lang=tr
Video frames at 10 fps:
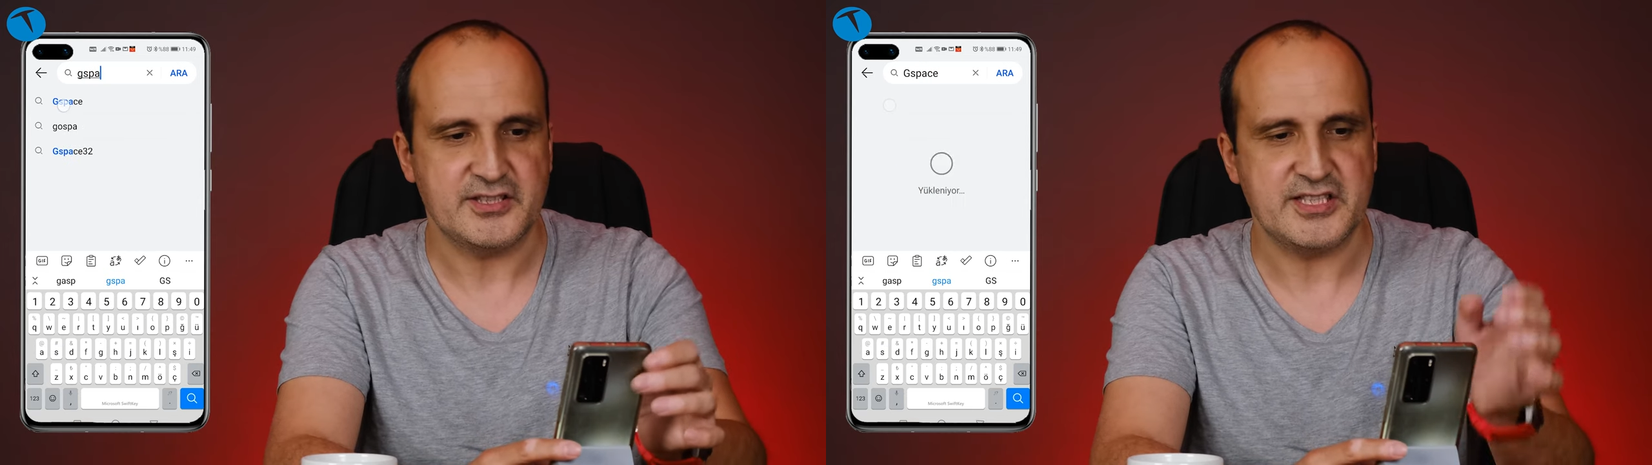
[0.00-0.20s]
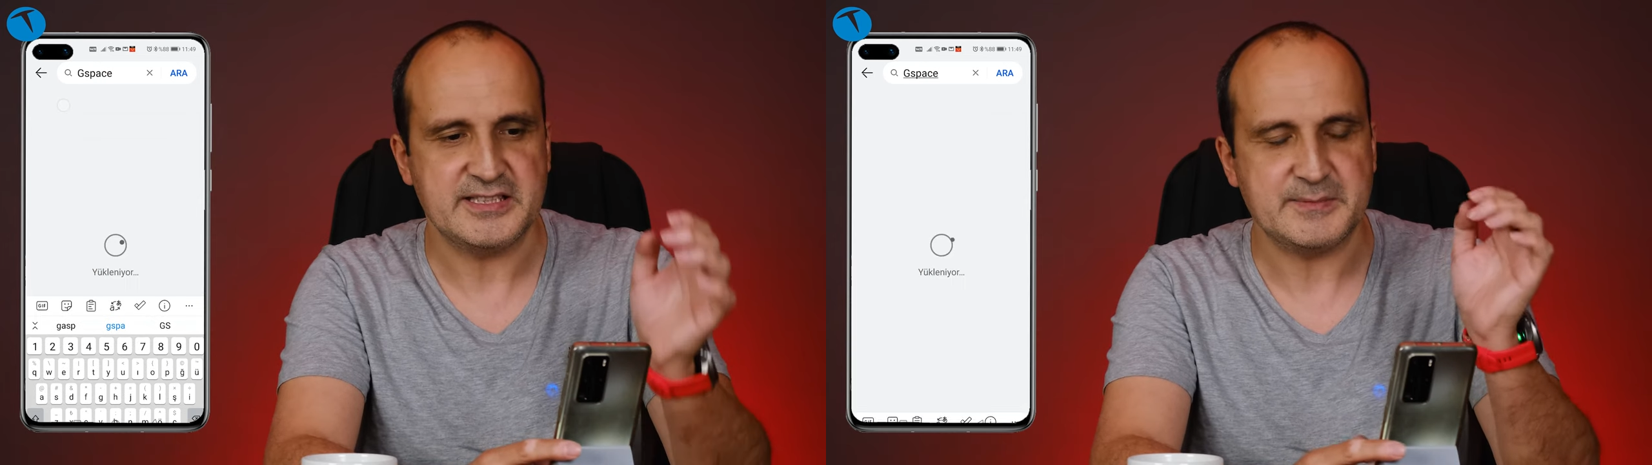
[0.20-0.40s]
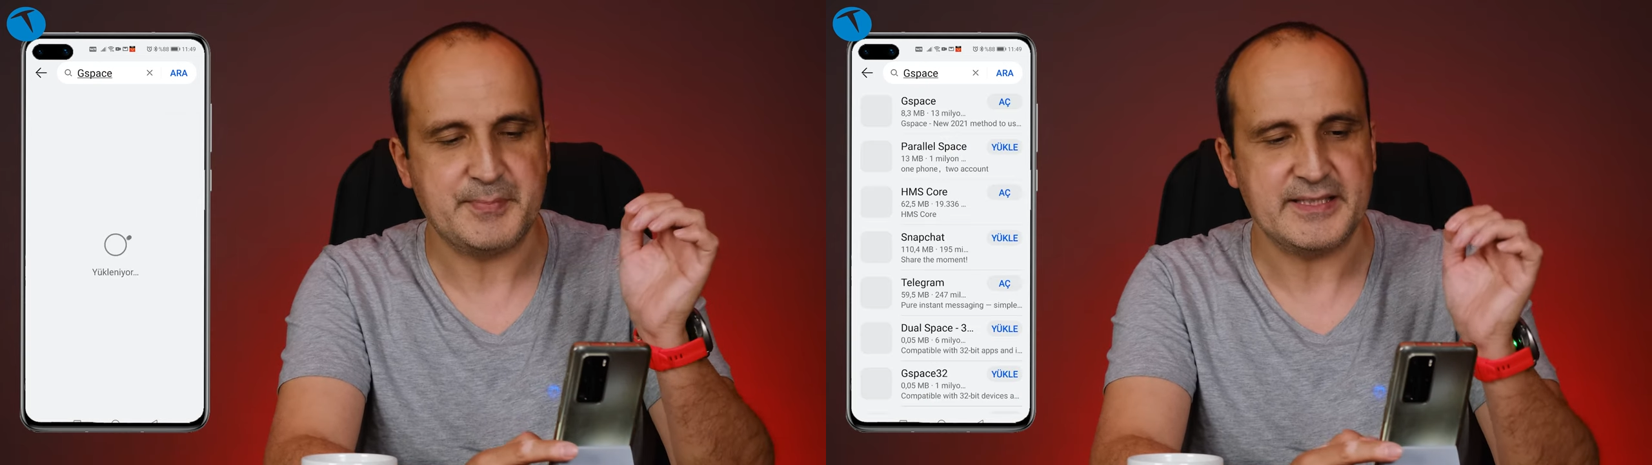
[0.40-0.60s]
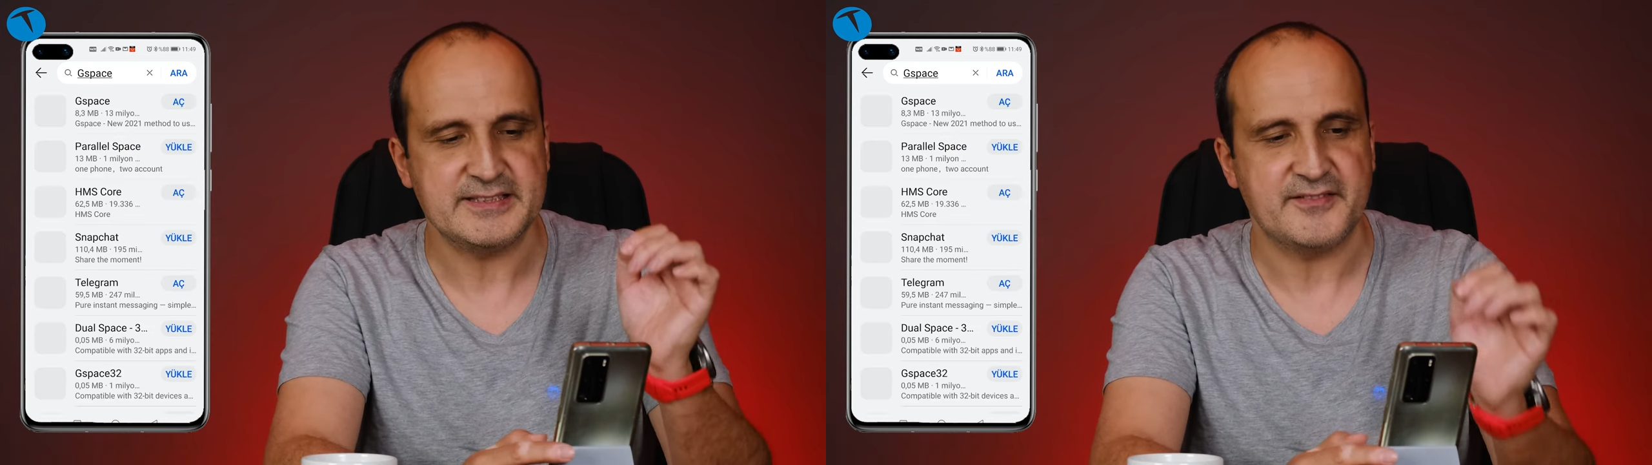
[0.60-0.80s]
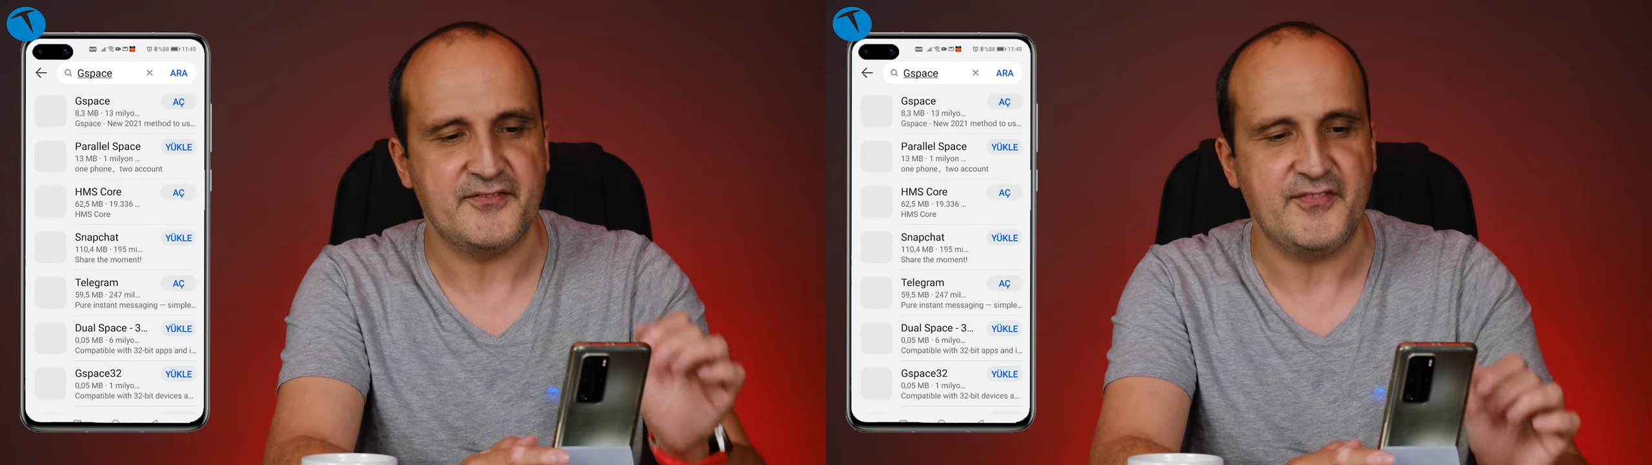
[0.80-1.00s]
G
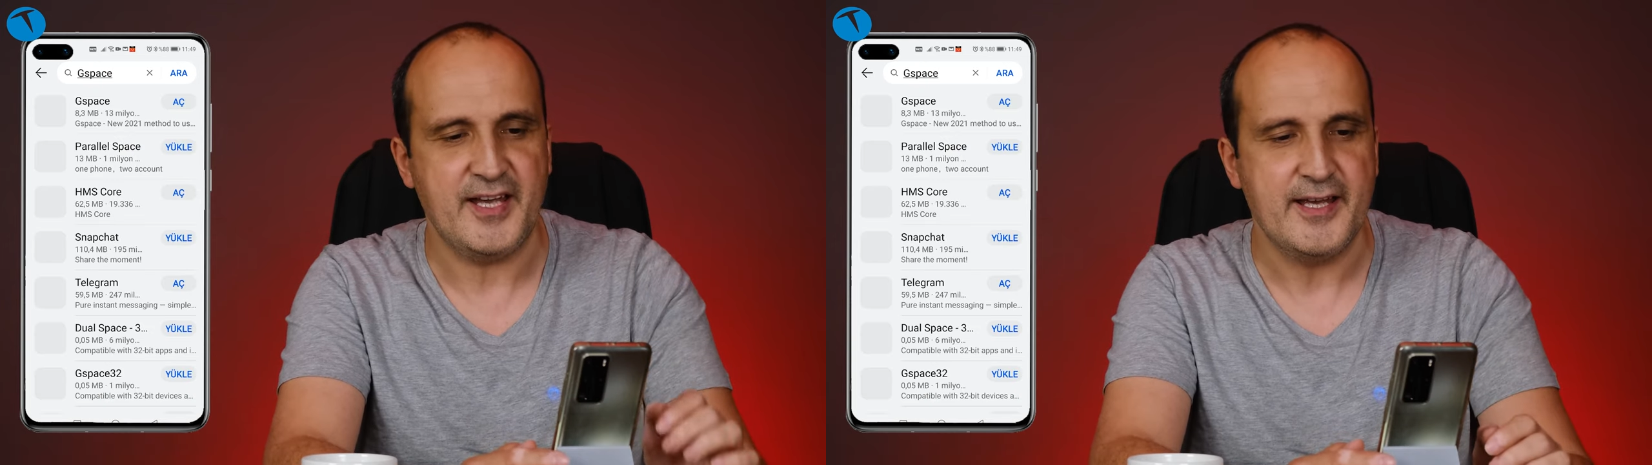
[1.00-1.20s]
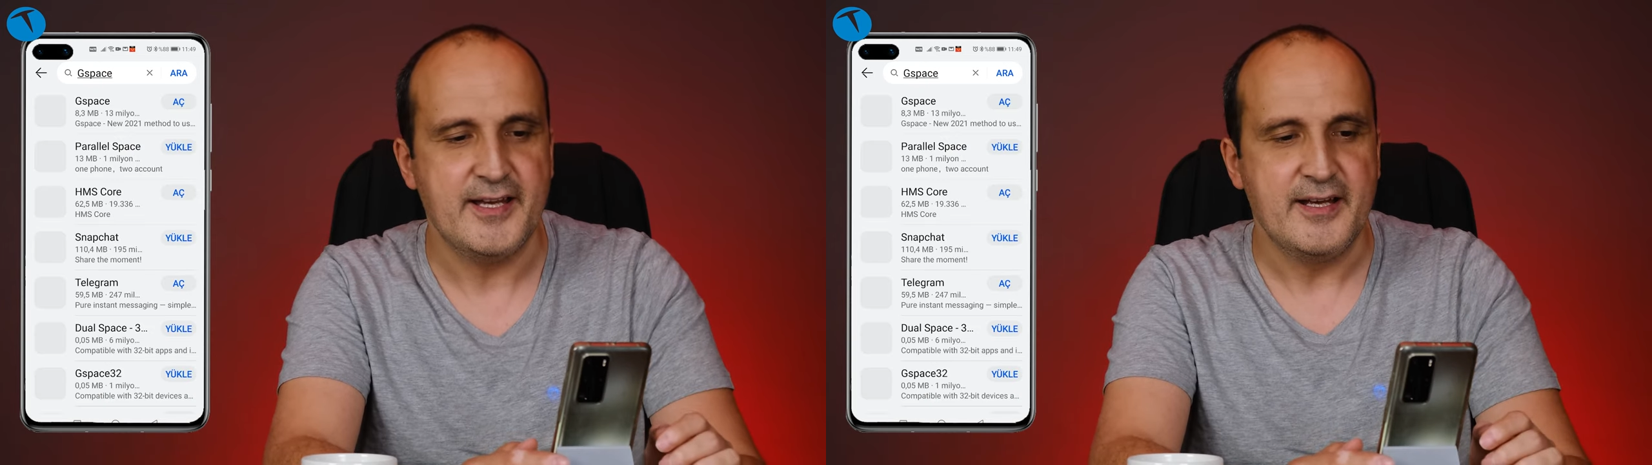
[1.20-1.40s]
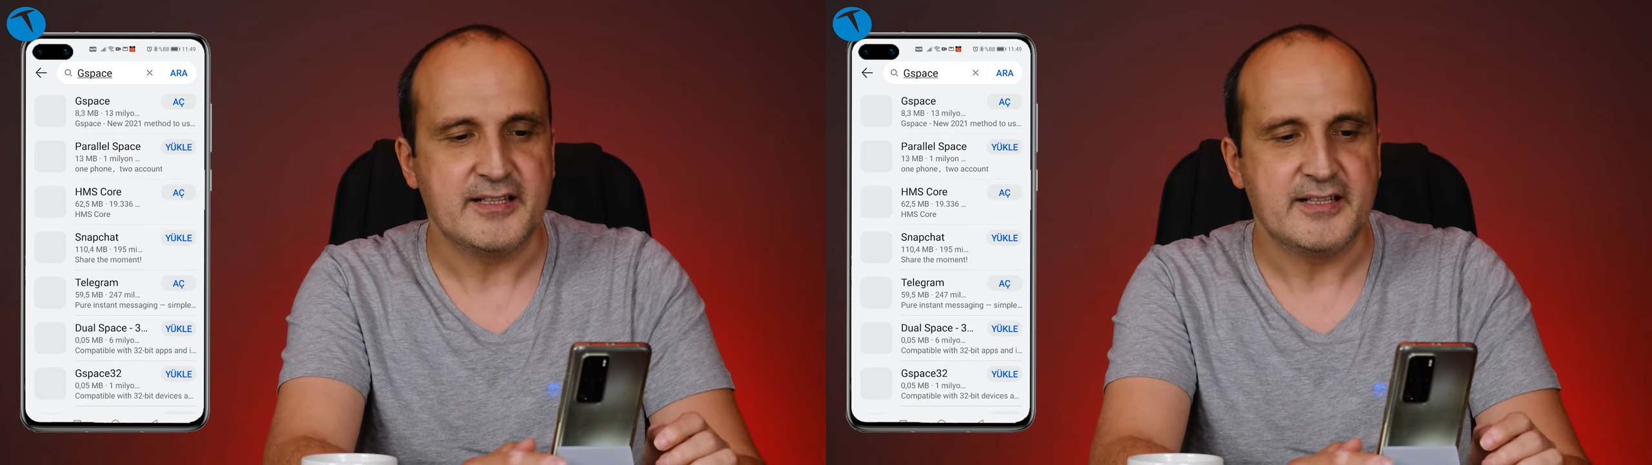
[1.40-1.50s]
Space ve